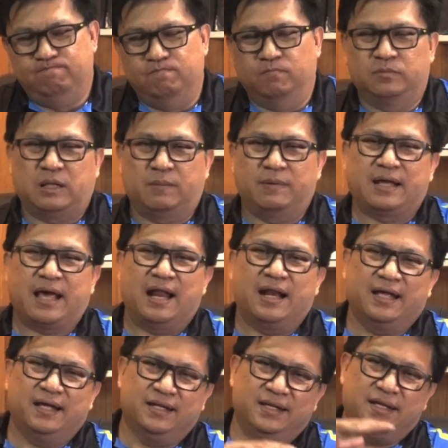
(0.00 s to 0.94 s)
ทำเป็นการอะ
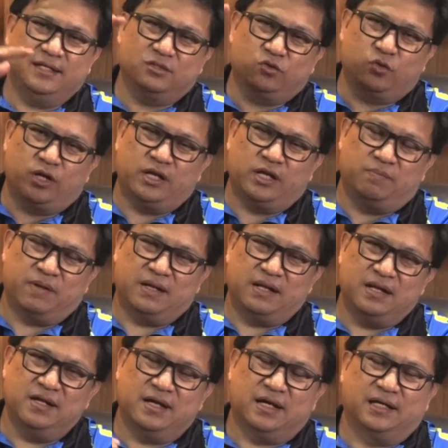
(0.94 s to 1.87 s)
ไรดิสเครดิตไป
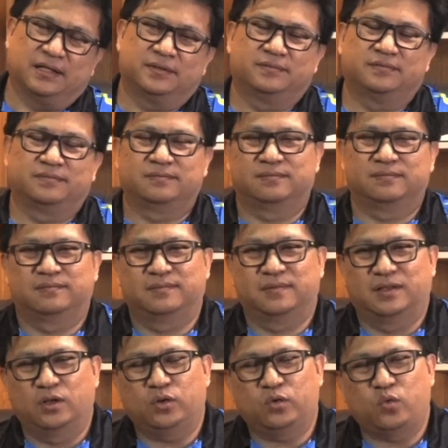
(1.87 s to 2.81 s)
เรื่อย
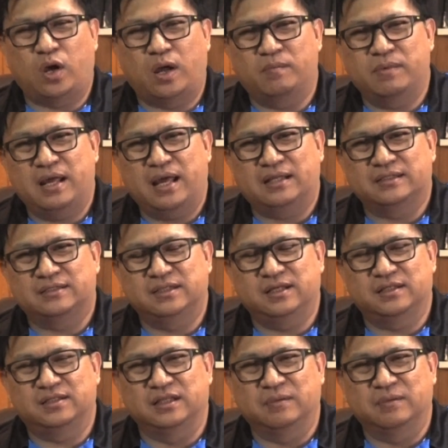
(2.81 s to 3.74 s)
ๆ ลดความน่าเชื่
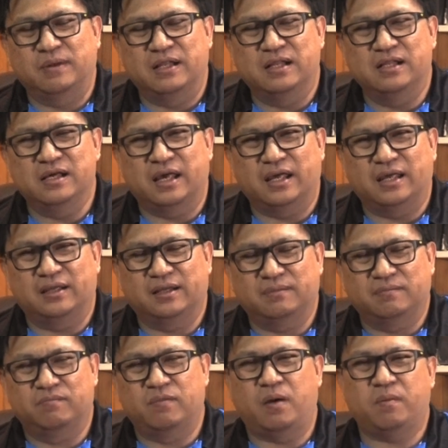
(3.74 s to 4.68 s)
อถือไปเรื่อย
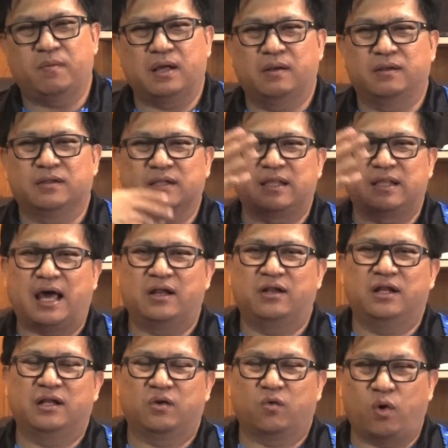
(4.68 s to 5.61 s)
มอบกำลังจะตาย
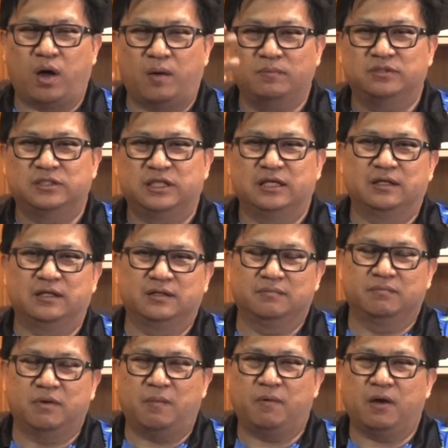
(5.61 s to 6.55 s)
ด้วยความจริง
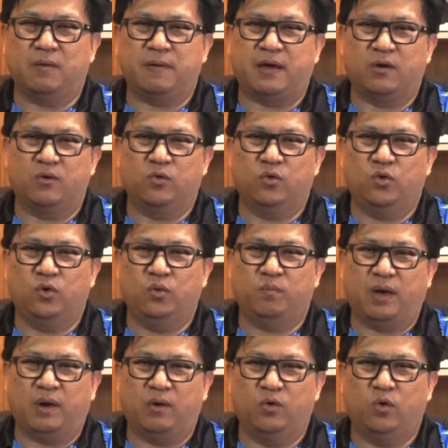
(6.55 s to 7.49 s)
มอบมันก็แผ่วลง
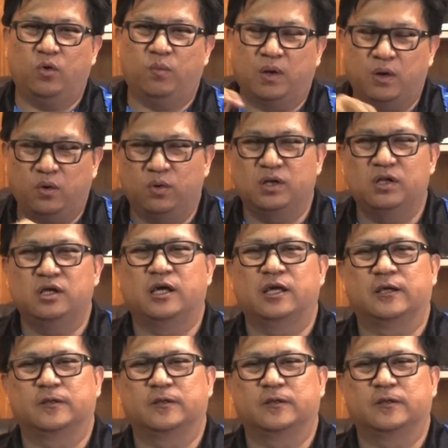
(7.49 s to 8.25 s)
แผ่วลงแผ่วลงเรื่อย